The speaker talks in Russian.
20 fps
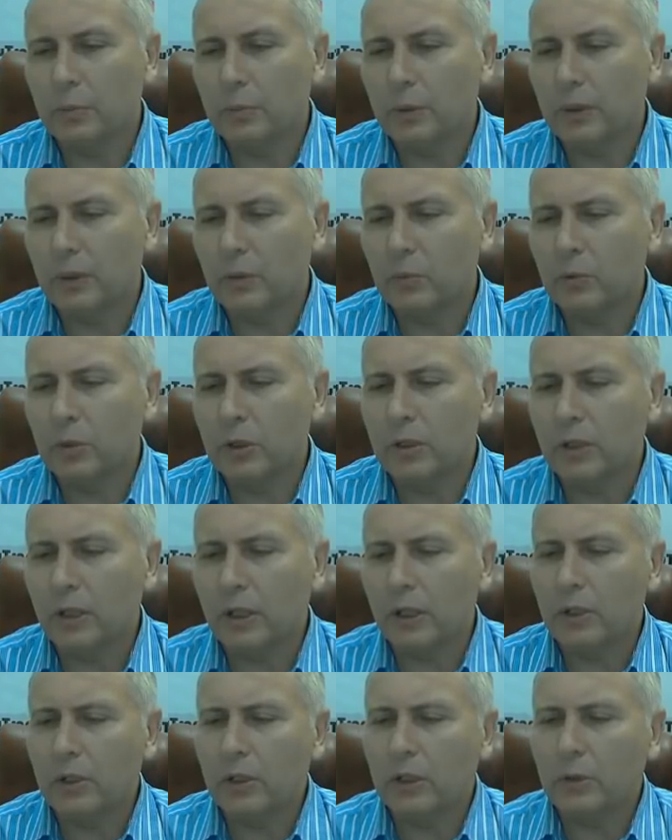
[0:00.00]
по тому
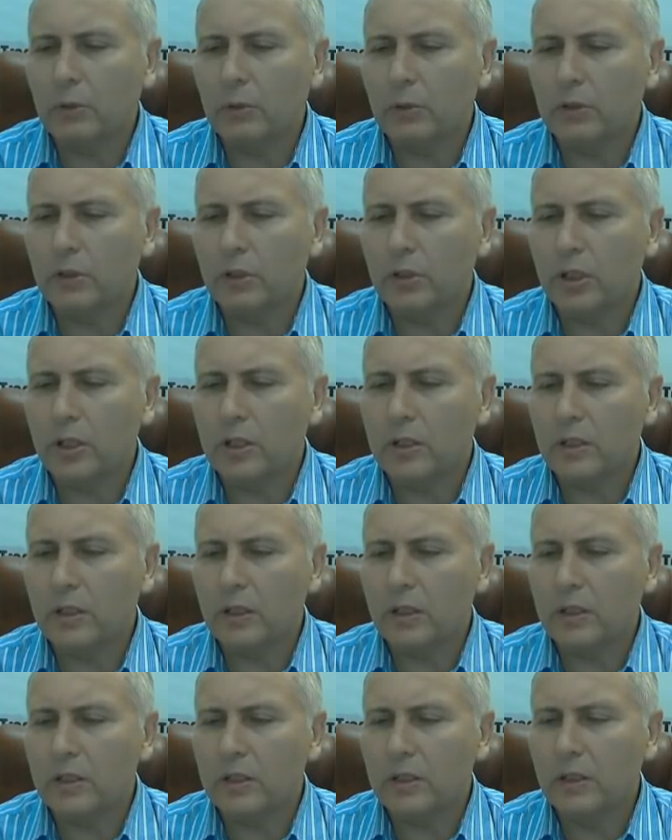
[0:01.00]
настроению, которое сейчас
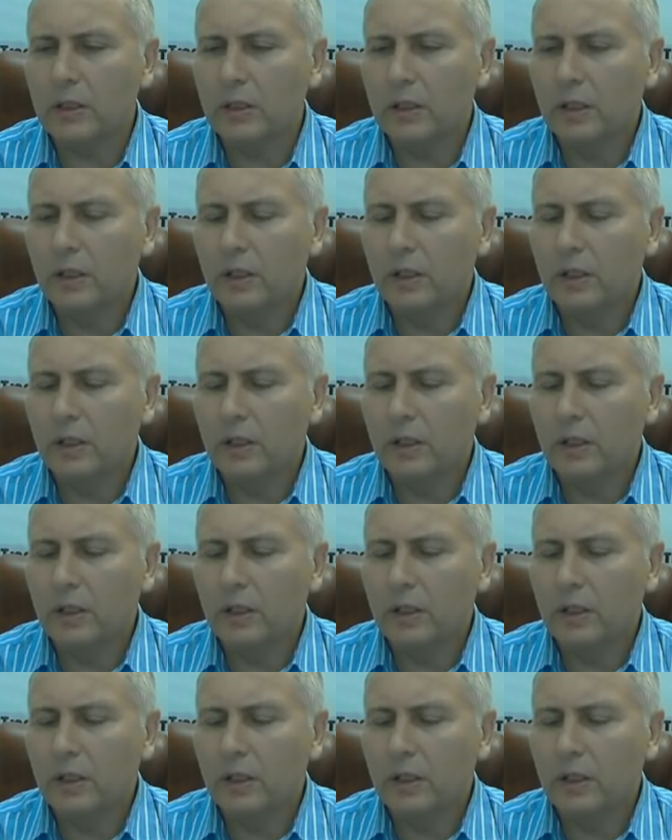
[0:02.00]
есть,